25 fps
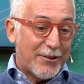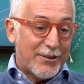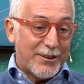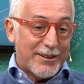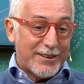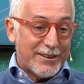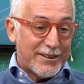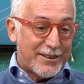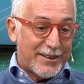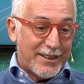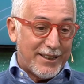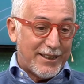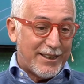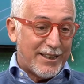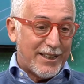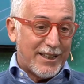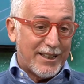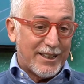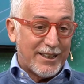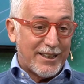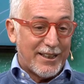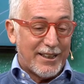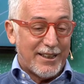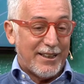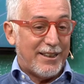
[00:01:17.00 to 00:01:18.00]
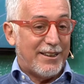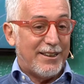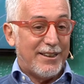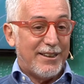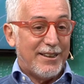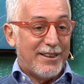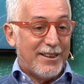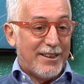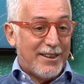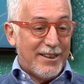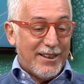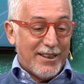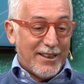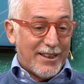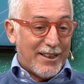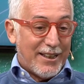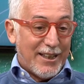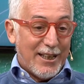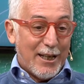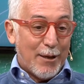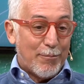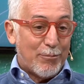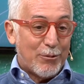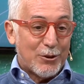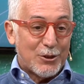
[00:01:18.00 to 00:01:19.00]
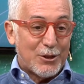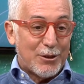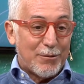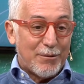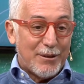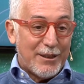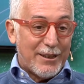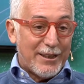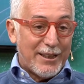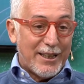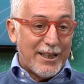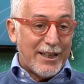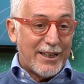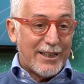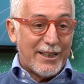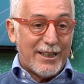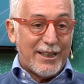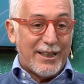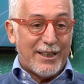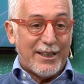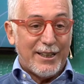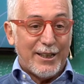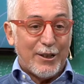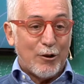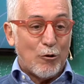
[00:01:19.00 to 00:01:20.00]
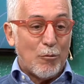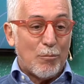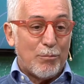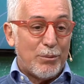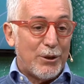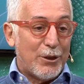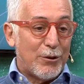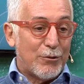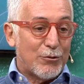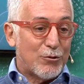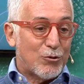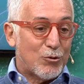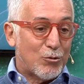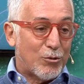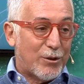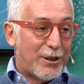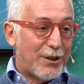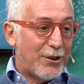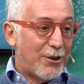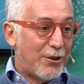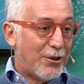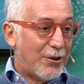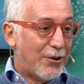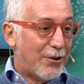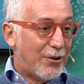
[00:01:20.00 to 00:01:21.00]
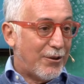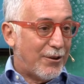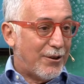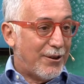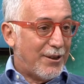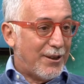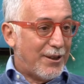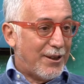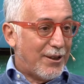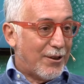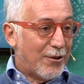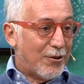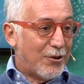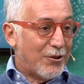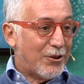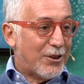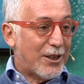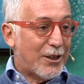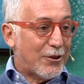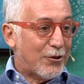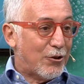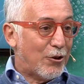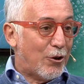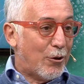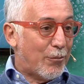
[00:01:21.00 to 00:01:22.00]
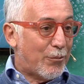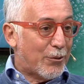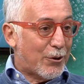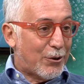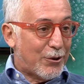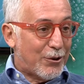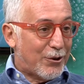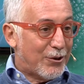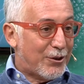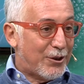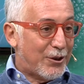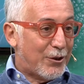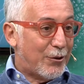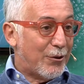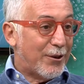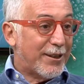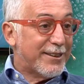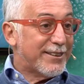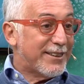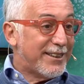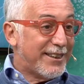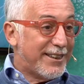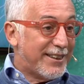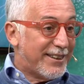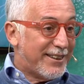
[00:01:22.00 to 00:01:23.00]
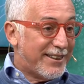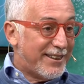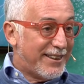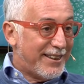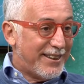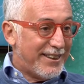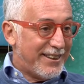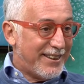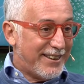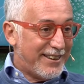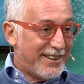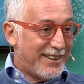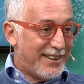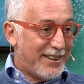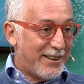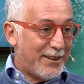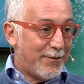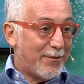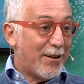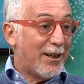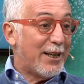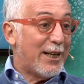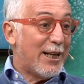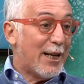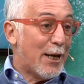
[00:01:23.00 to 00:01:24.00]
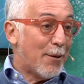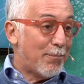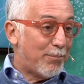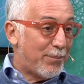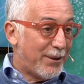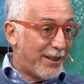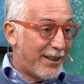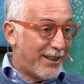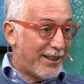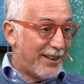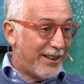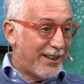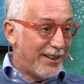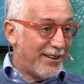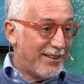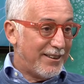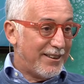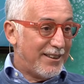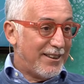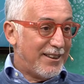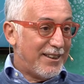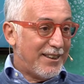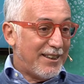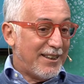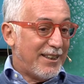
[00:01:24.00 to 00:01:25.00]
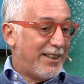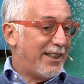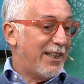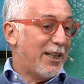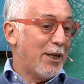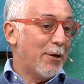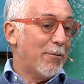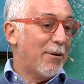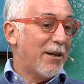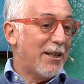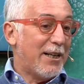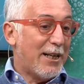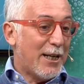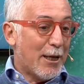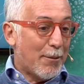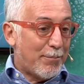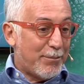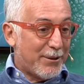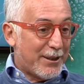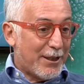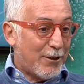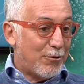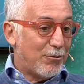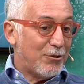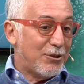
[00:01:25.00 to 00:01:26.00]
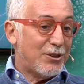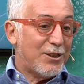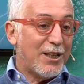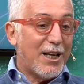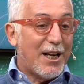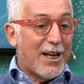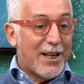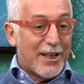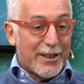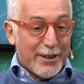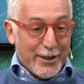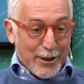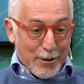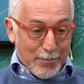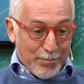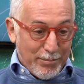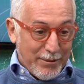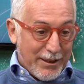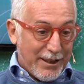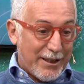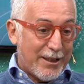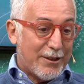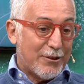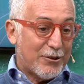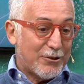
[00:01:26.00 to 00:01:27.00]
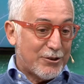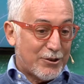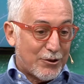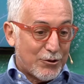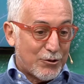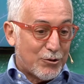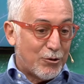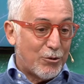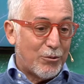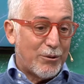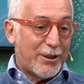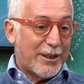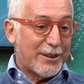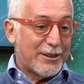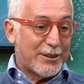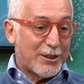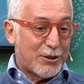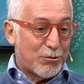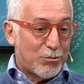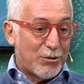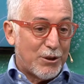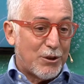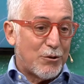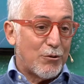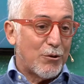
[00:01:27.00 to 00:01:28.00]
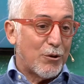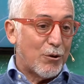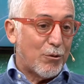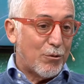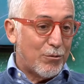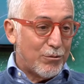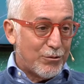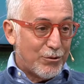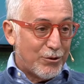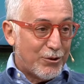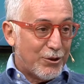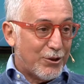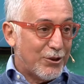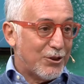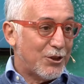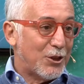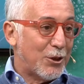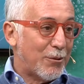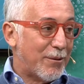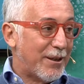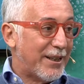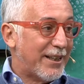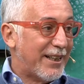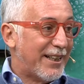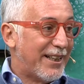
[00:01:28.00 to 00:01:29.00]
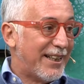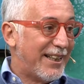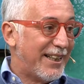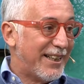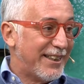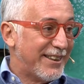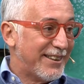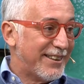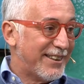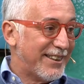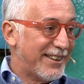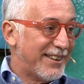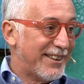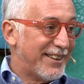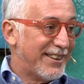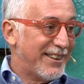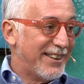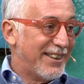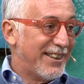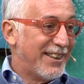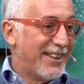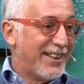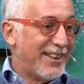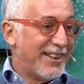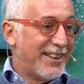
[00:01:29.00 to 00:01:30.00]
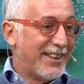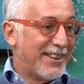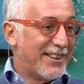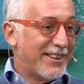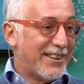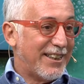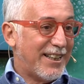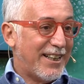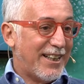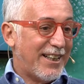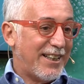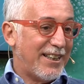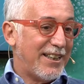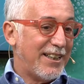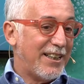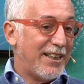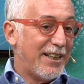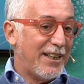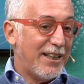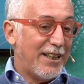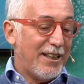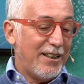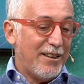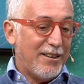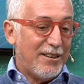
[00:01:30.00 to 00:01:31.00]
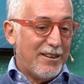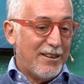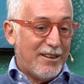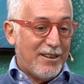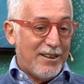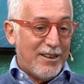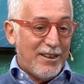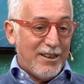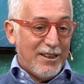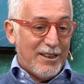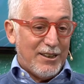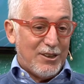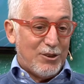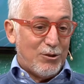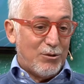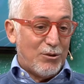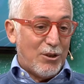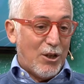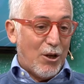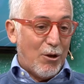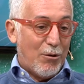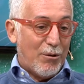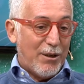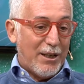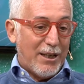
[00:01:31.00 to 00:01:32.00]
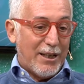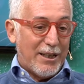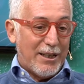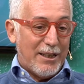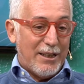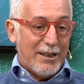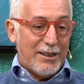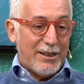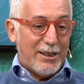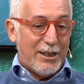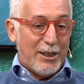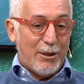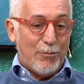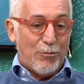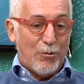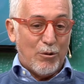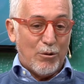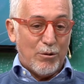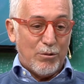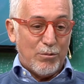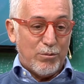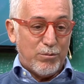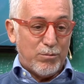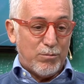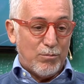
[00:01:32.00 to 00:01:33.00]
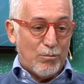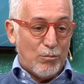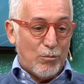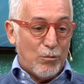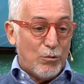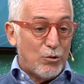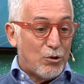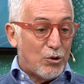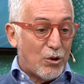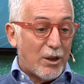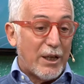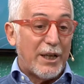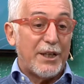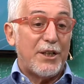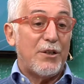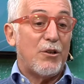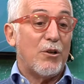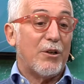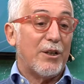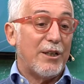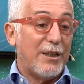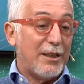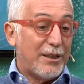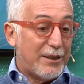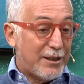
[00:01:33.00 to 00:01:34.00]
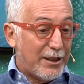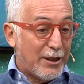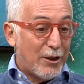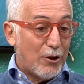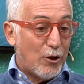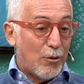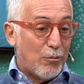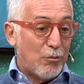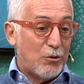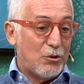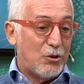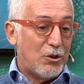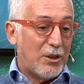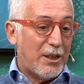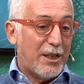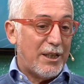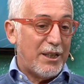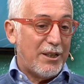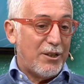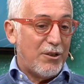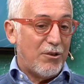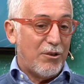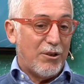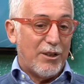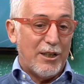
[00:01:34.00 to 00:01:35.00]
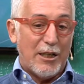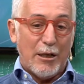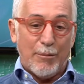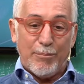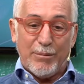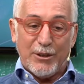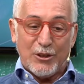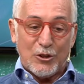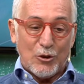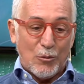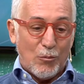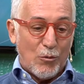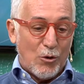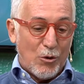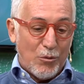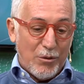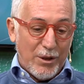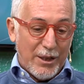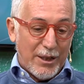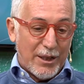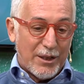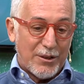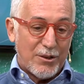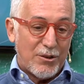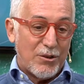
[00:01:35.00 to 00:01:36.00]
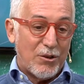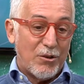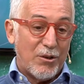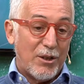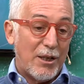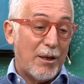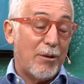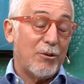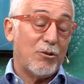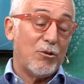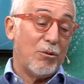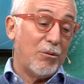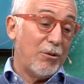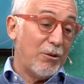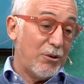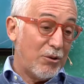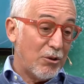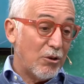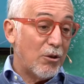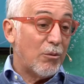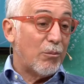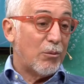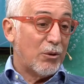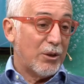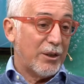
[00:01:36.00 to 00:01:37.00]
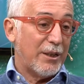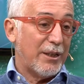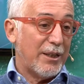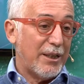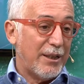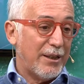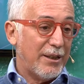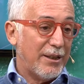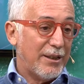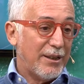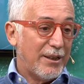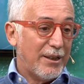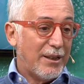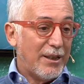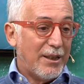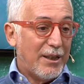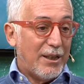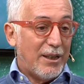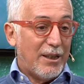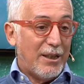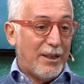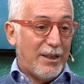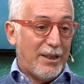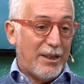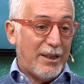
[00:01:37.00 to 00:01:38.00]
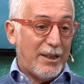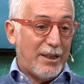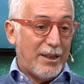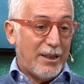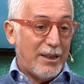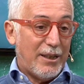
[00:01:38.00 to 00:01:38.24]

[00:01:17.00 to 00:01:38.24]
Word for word: le enseña que, que la posibilidad de, cumplir un sueño contra todo pronóstico existe y vale la pena y que vale la pena luchar y el pájaro se sube a ese sueño y juntos llevan adelante esta idea. Es una obra que le tenemos mucho cariño, que le tengo mucho cariño, que la paso muy bien haciéndola, sobre todo porque eh,